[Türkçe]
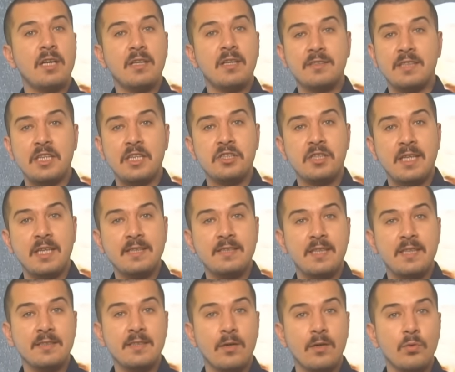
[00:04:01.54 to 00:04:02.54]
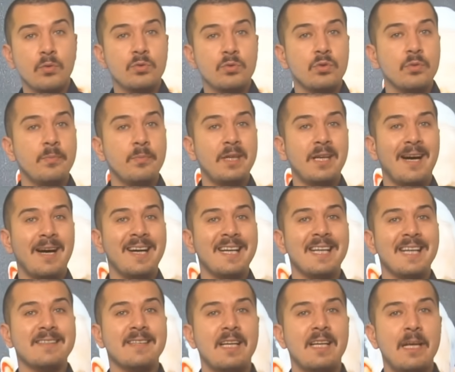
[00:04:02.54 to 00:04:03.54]
ateşkes ya da uzun bir
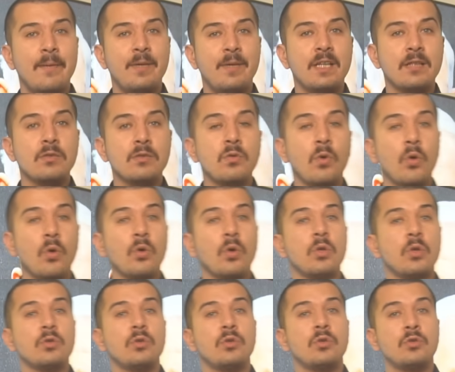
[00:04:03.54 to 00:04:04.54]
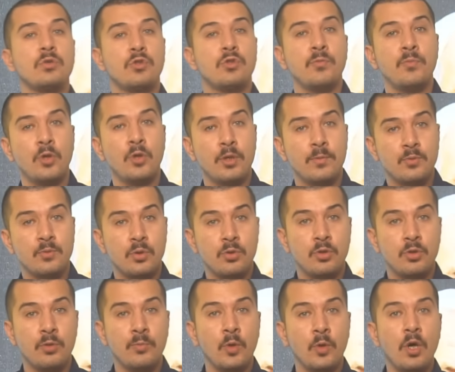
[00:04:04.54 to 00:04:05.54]
ara talebini doğru olduğunu düşünmüyorum.
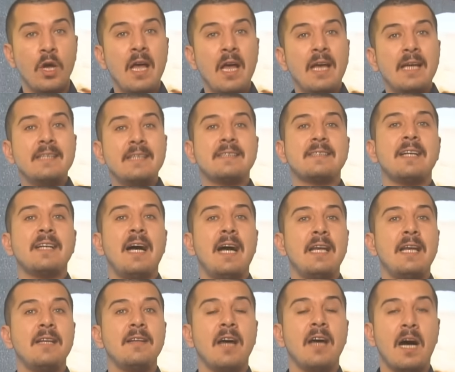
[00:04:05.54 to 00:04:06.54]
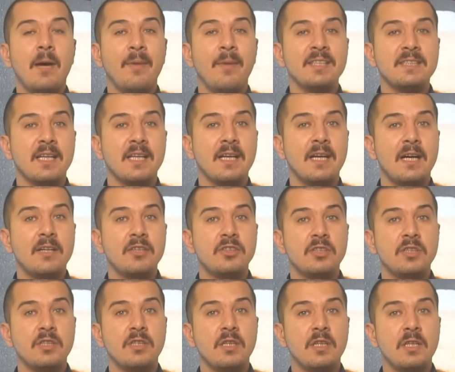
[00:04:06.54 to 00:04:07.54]
Çünkü bu İsrail'in Hamas'a
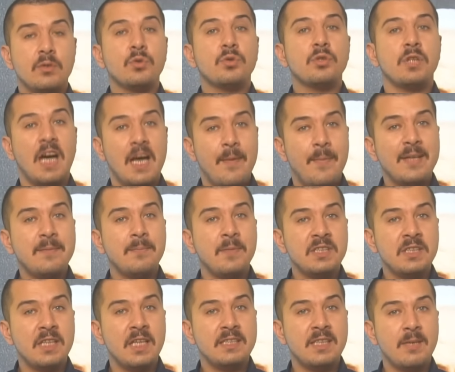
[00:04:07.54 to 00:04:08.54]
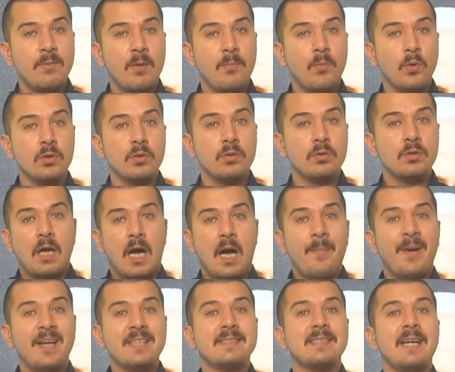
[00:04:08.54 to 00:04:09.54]
karşı güç kaybetmesine sebep olur.
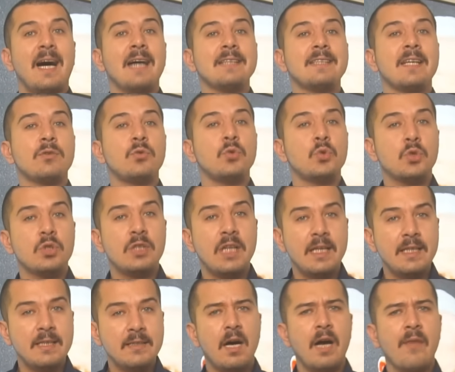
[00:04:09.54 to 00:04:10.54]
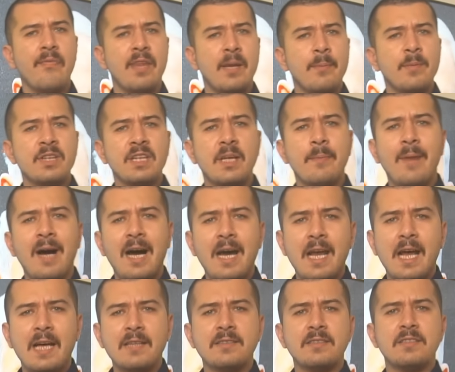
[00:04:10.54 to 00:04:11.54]
Hamas daha da güçlenir anlamında
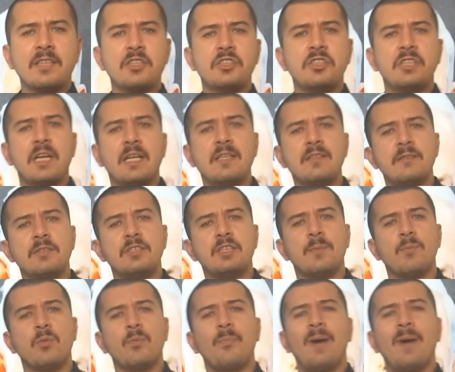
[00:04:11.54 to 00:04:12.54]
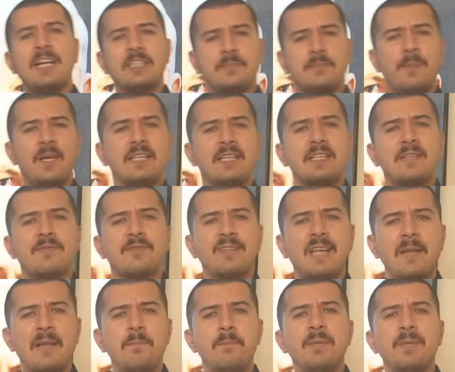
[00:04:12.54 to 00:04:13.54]
manası taşıyan işte bu
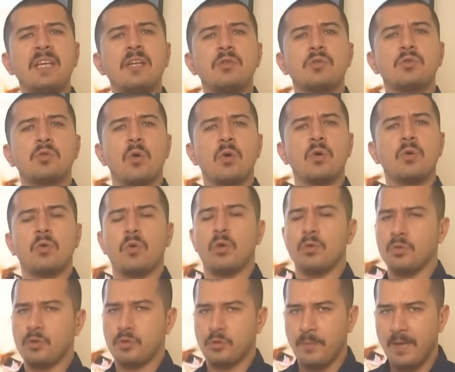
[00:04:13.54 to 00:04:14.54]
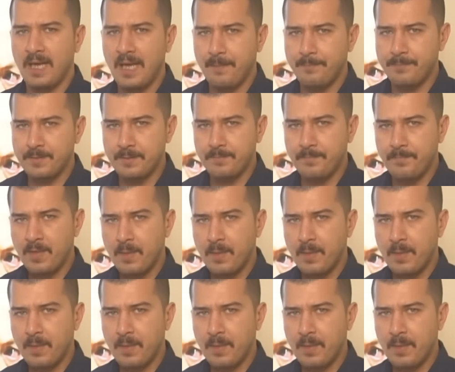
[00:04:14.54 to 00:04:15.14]
perspektiften birçok konuşma yaptı.